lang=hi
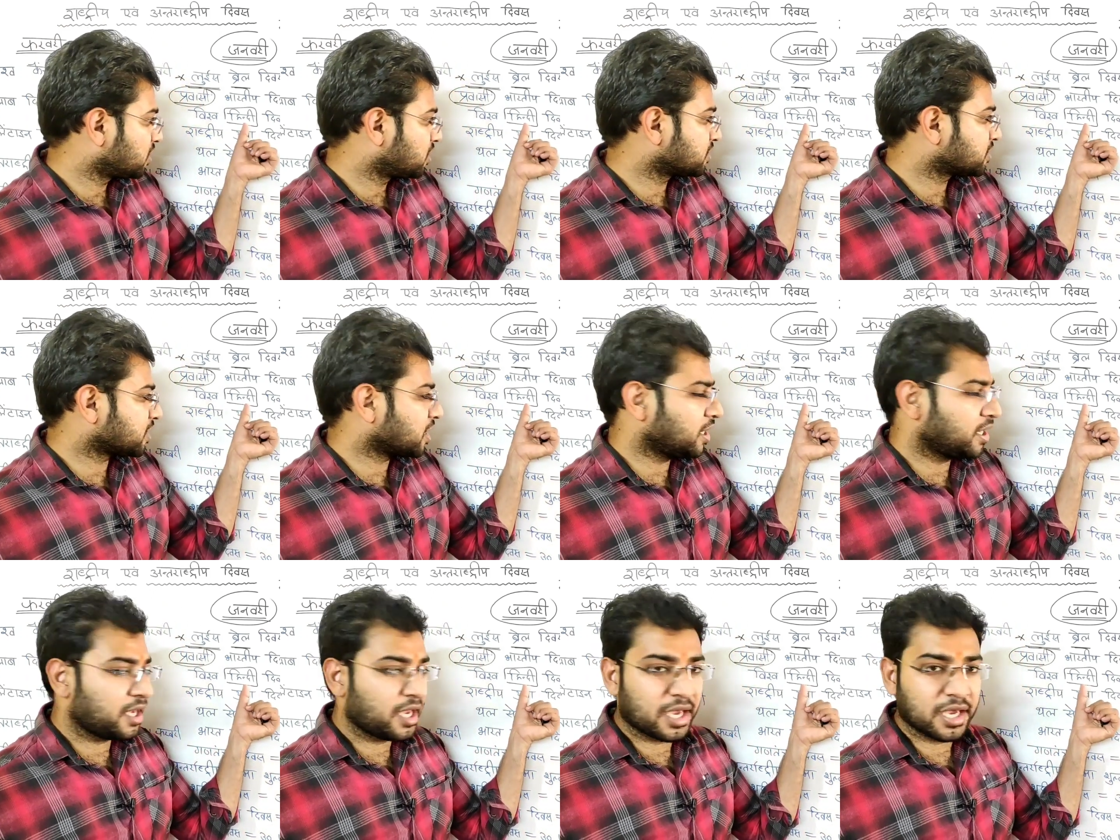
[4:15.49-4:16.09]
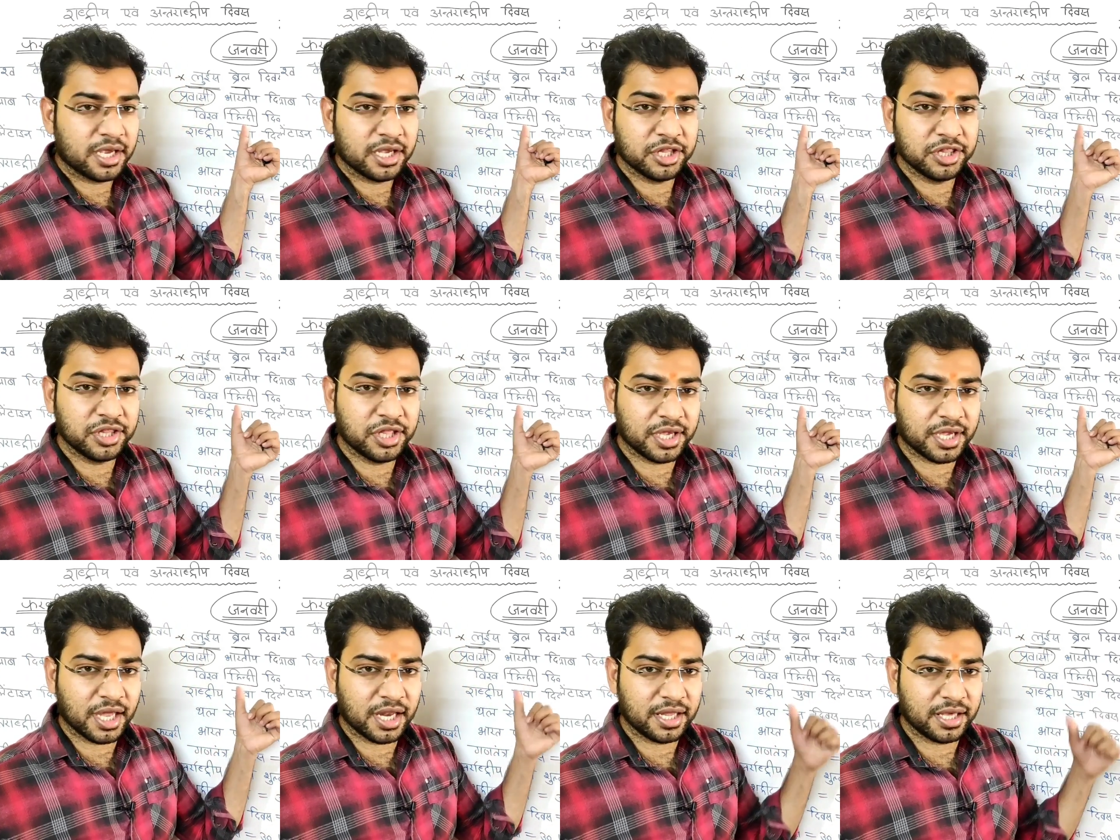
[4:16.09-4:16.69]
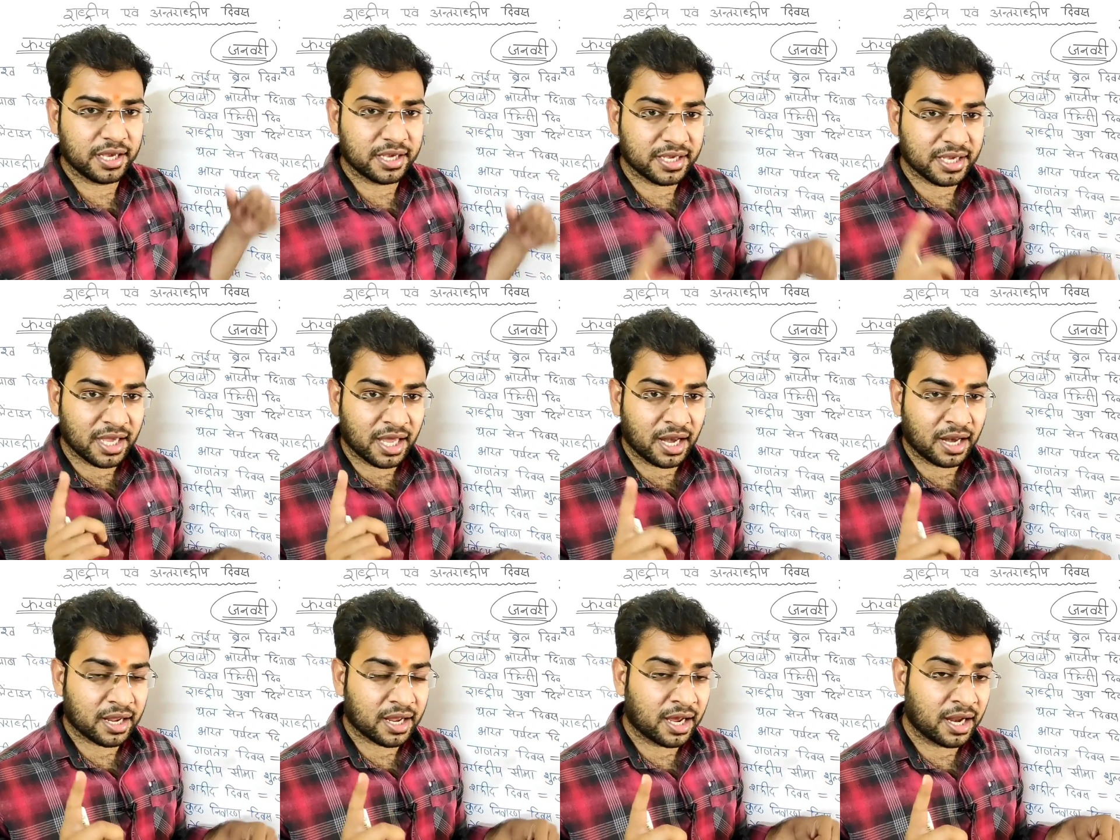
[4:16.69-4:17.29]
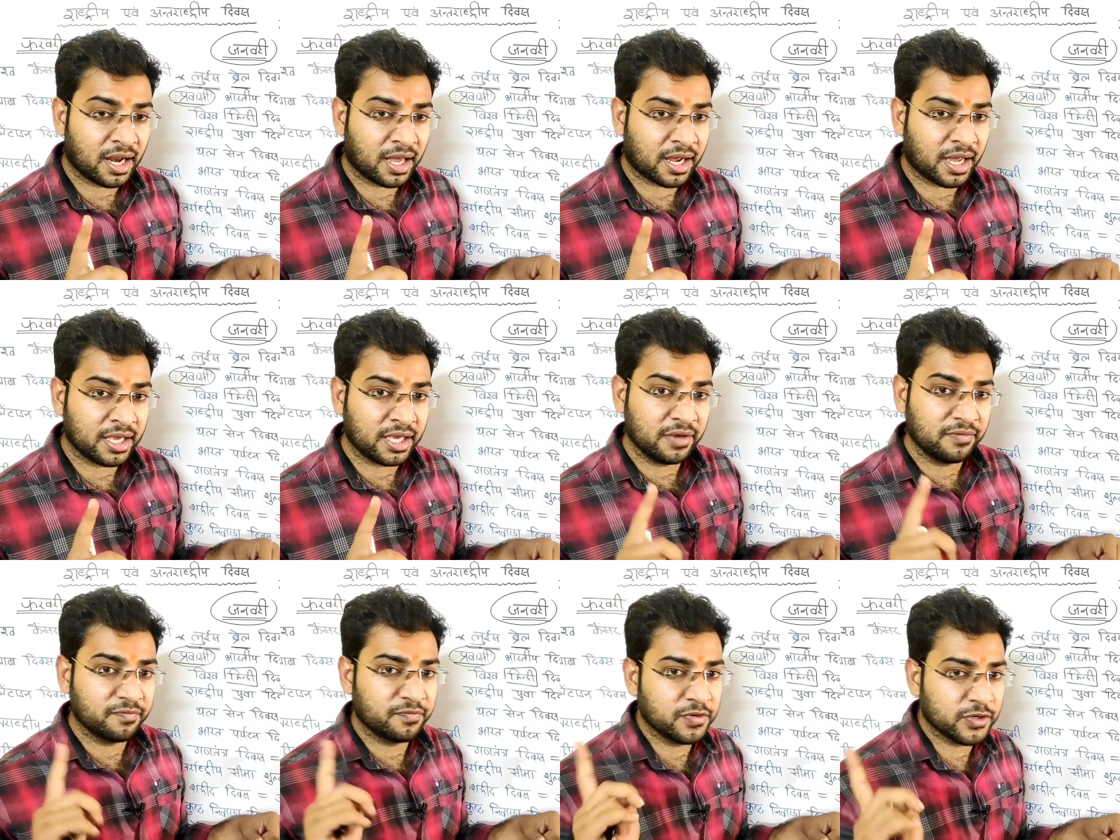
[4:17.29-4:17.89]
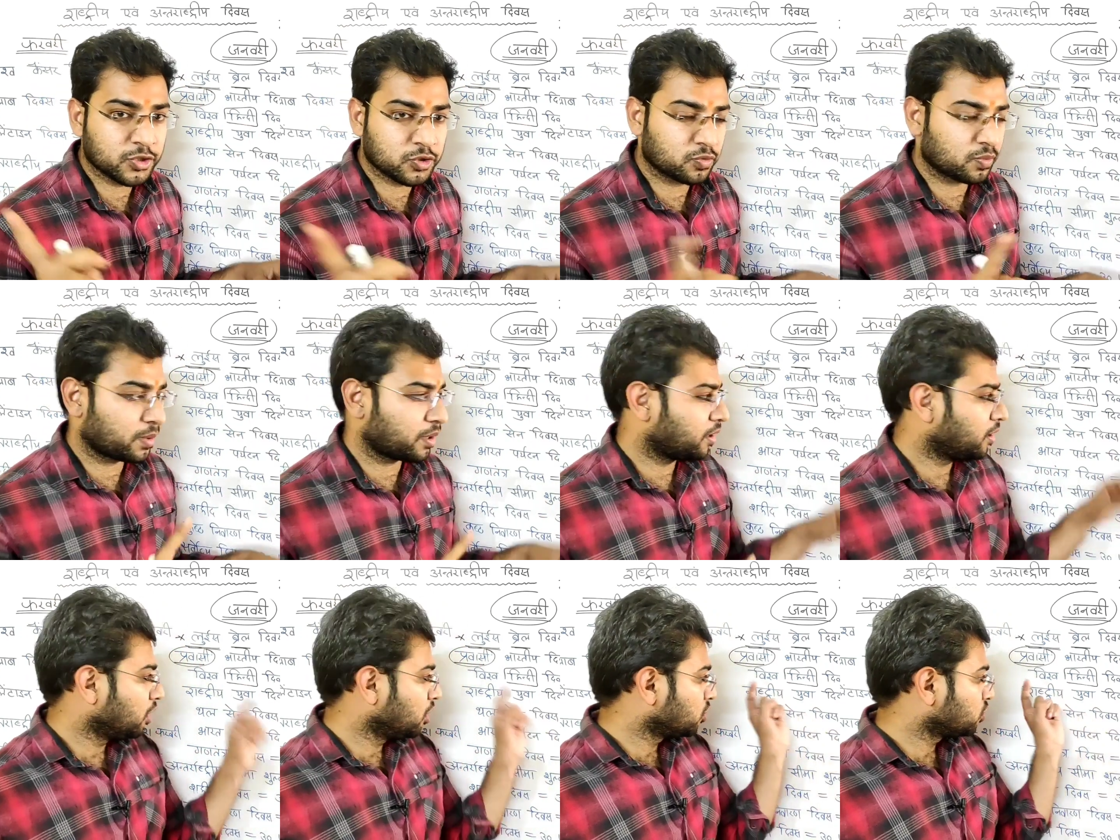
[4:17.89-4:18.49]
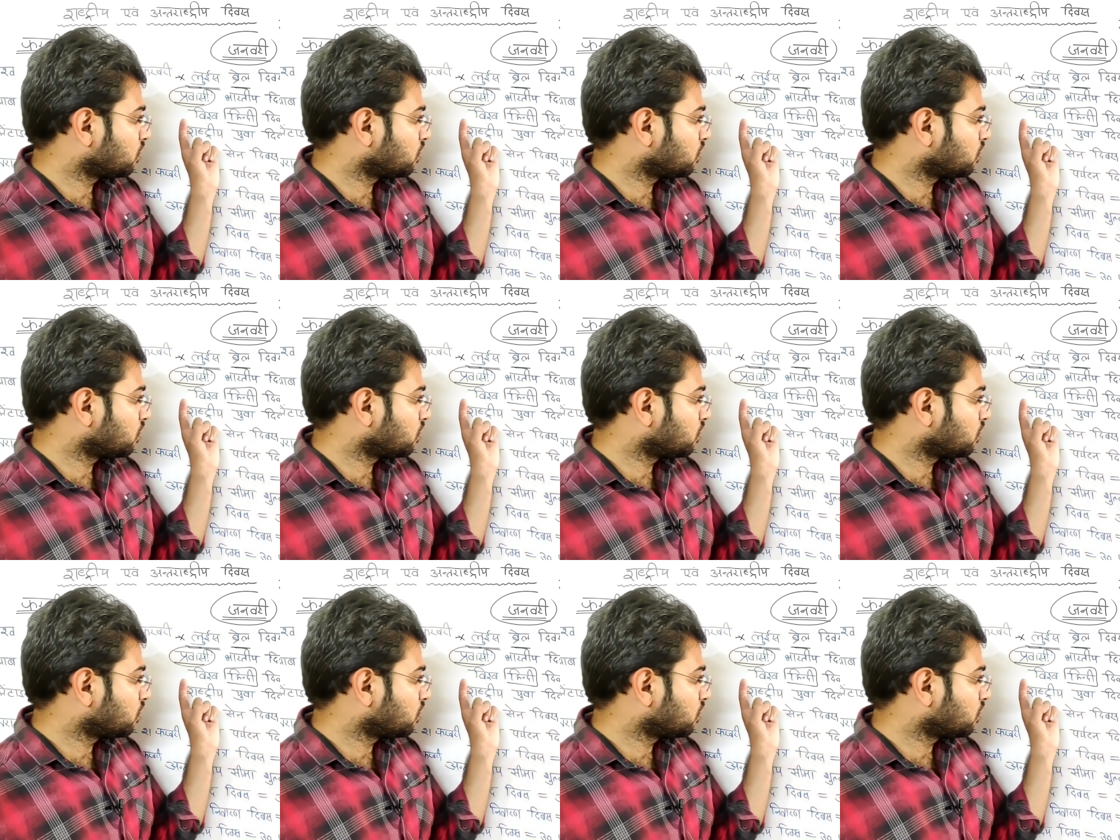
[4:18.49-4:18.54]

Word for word: किसके लिए हिंदी के लिए क्या क्या लगाएंगे विश्व में